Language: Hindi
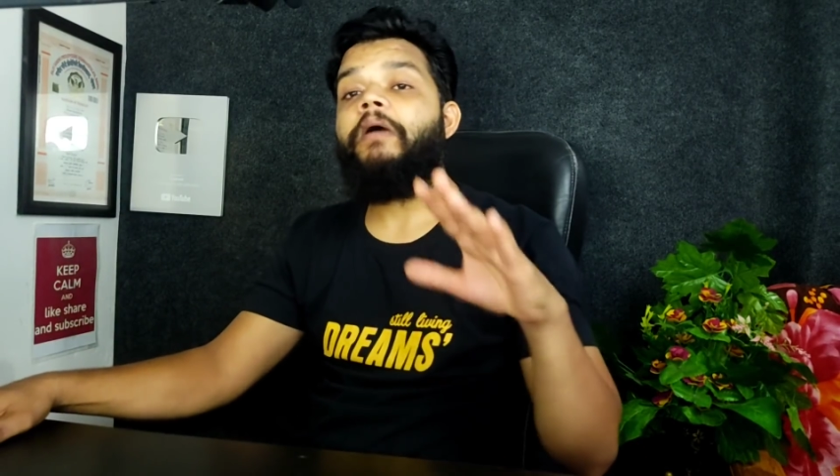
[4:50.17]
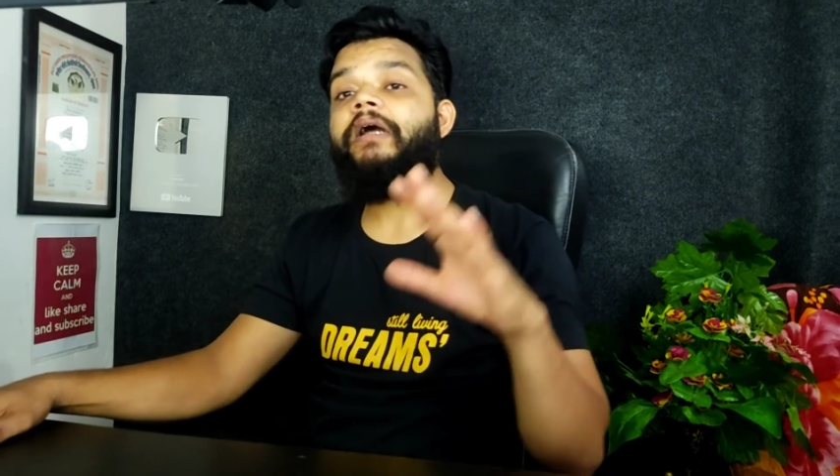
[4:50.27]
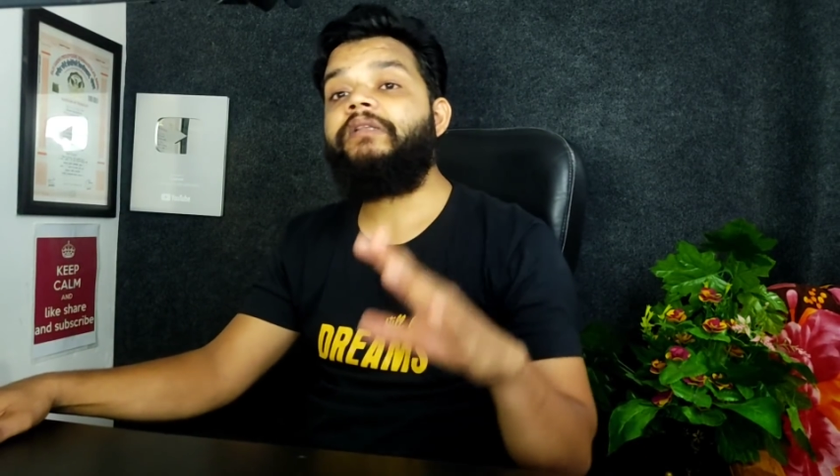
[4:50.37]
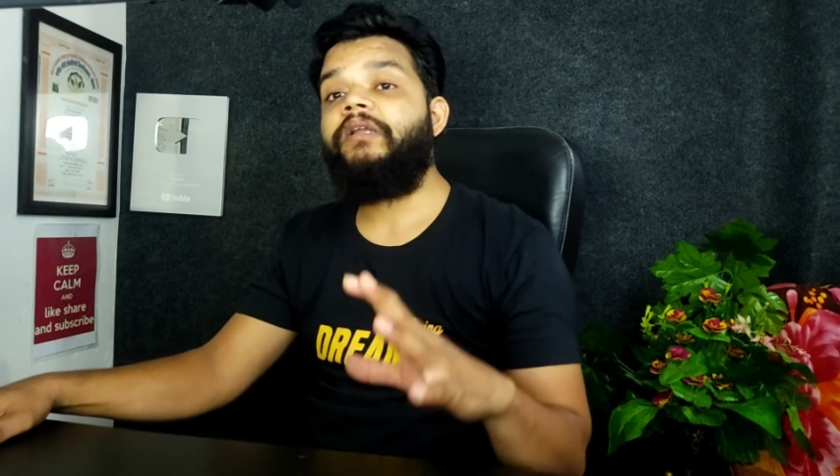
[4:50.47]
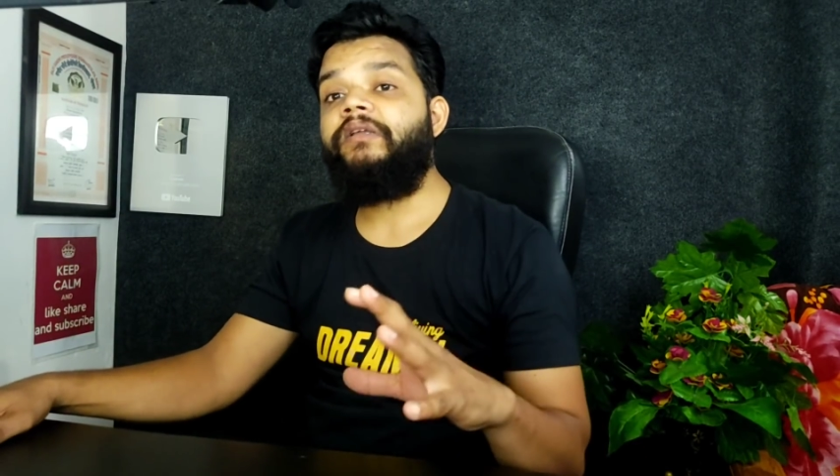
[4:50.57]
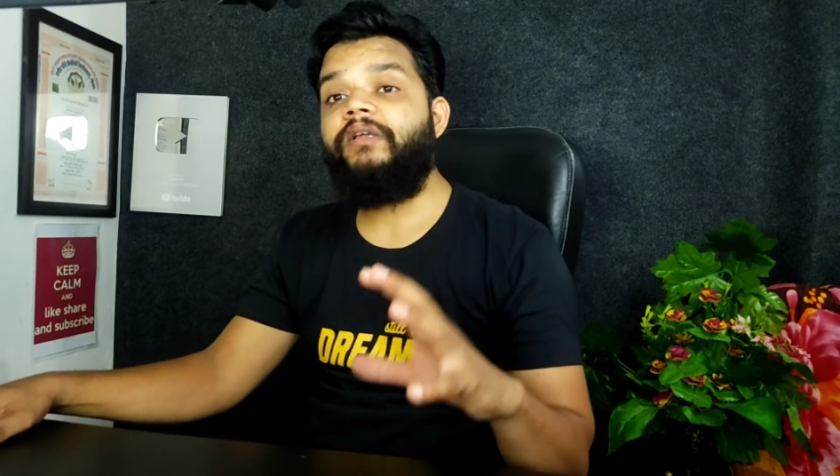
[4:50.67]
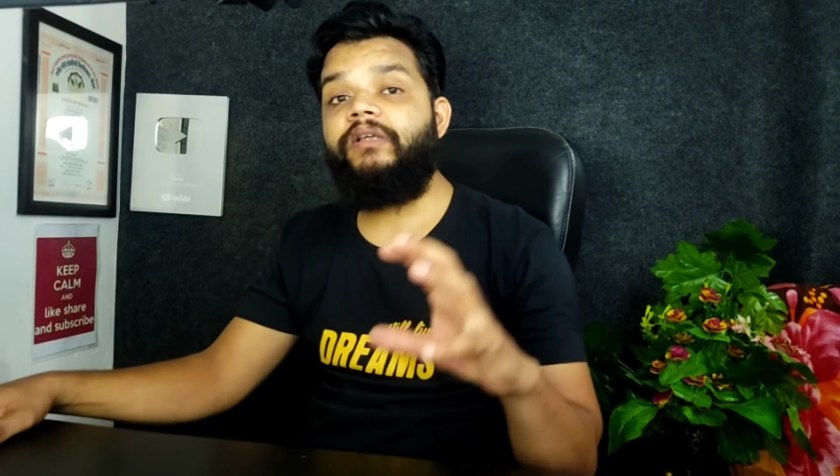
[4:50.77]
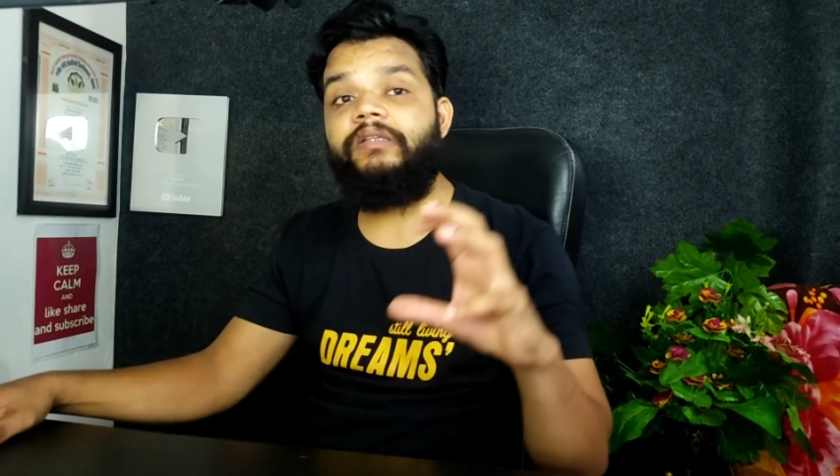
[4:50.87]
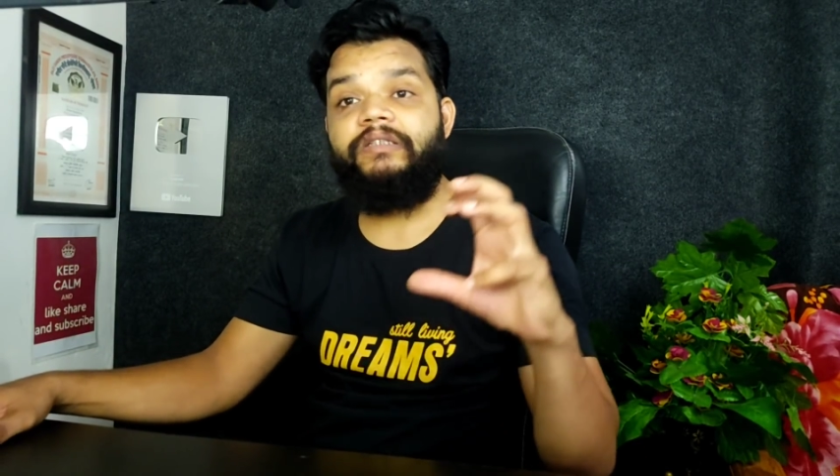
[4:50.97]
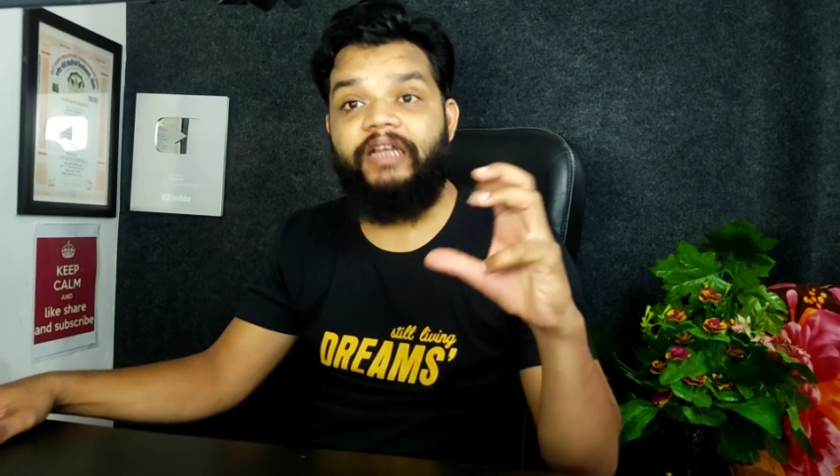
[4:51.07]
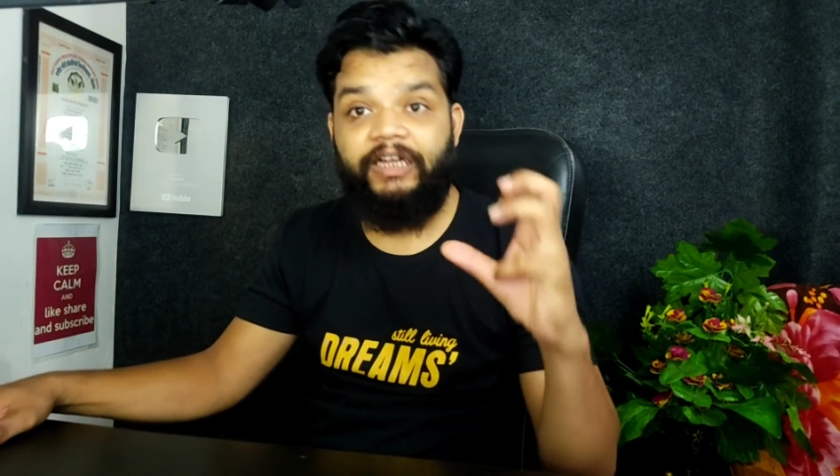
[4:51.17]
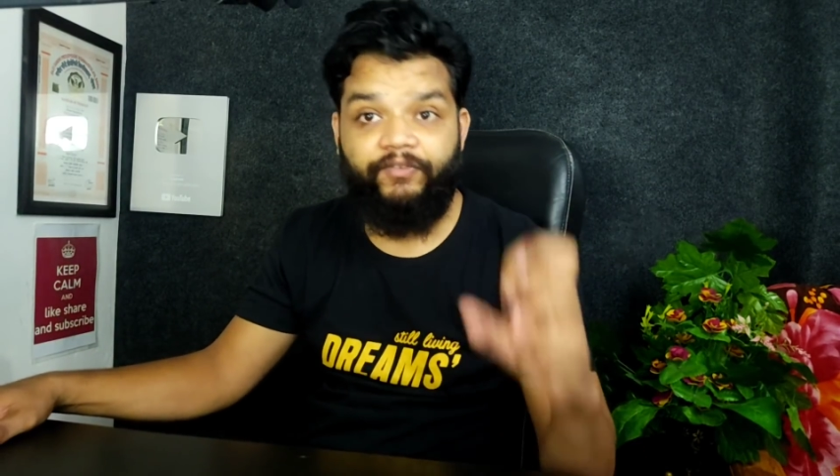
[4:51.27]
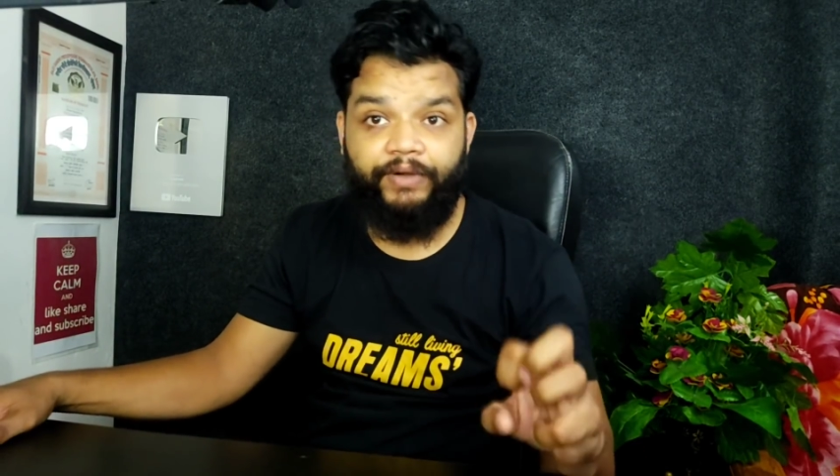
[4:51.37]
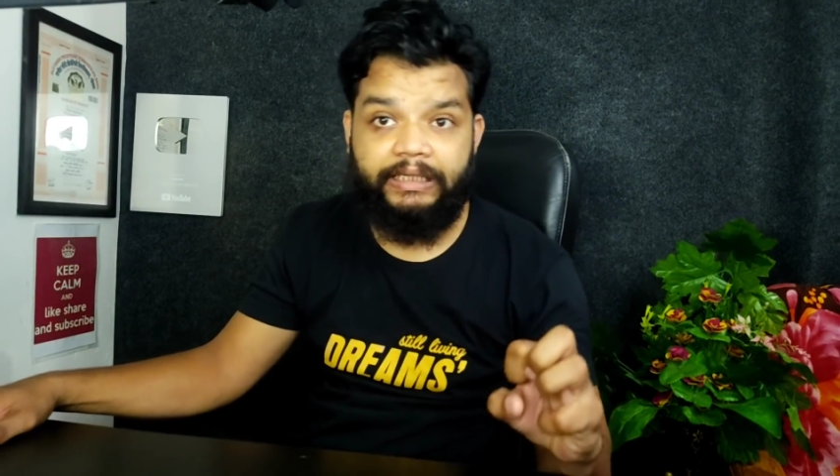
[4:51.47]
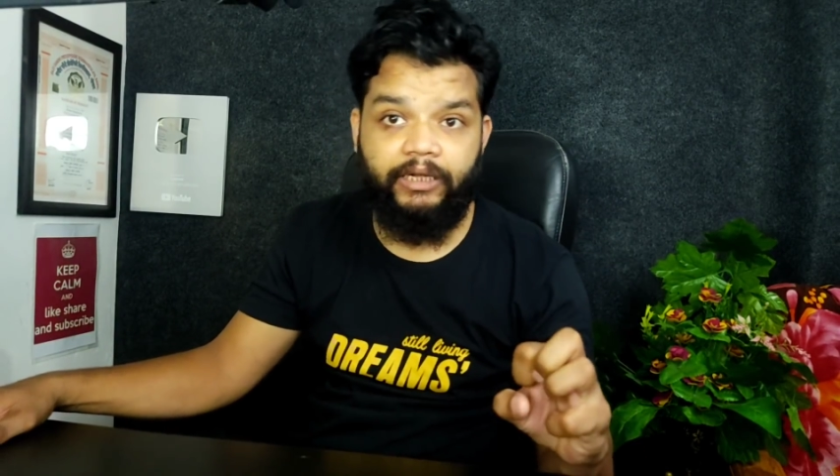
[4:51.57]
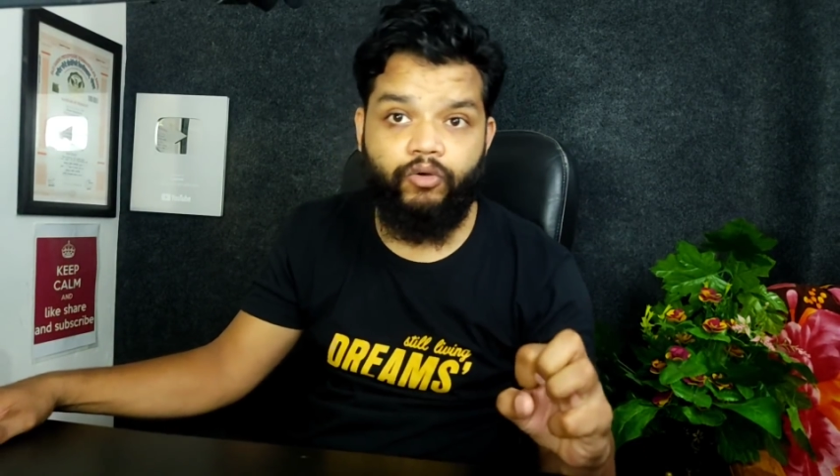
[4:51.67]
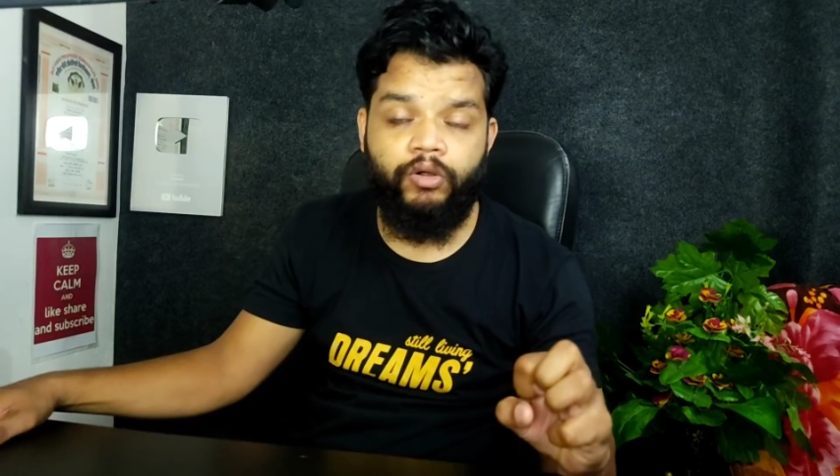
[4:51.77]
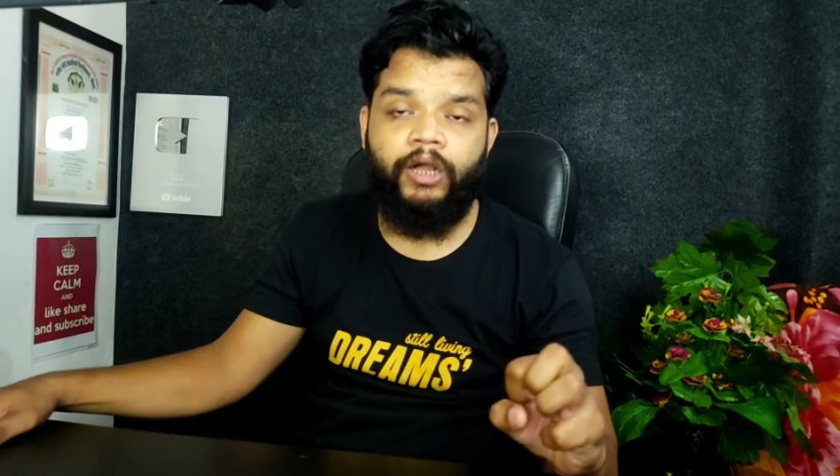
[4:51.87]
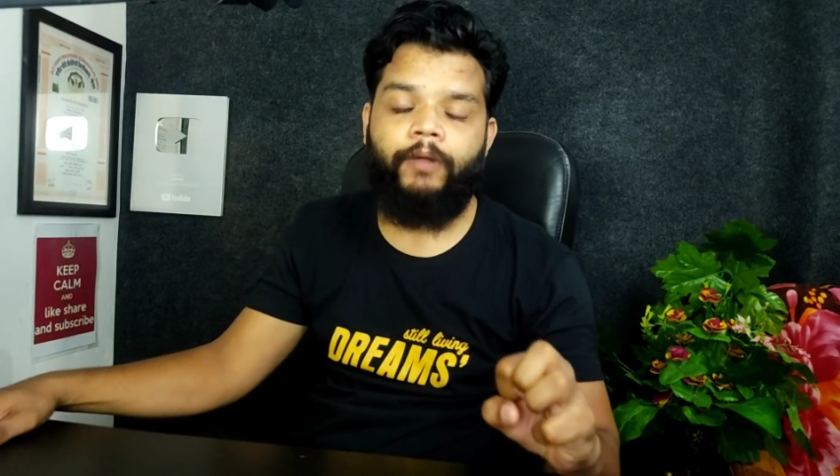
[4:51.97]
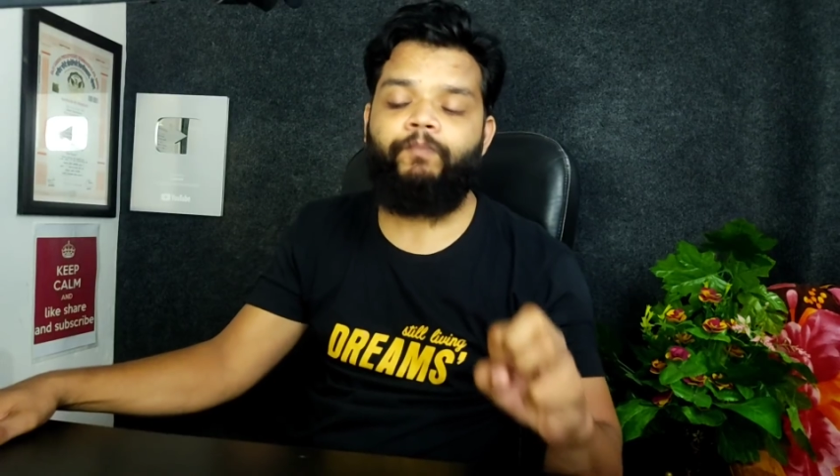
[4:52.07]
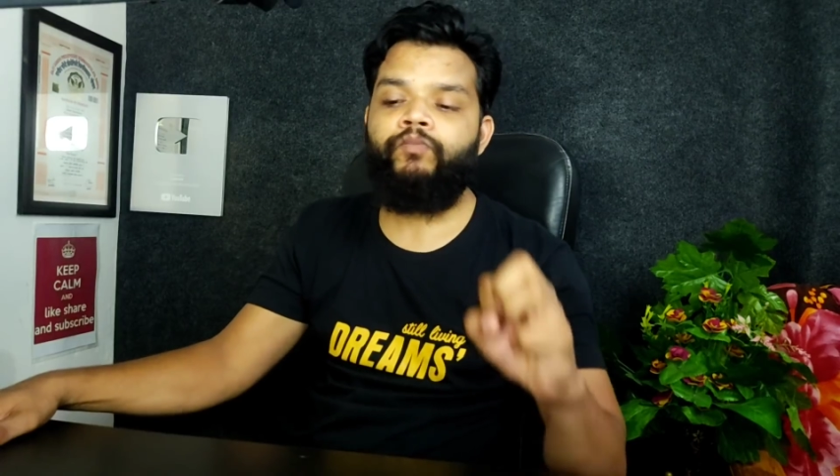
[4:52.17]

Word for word: बात करेंगे कि साइड इफेक्ट क्या होगा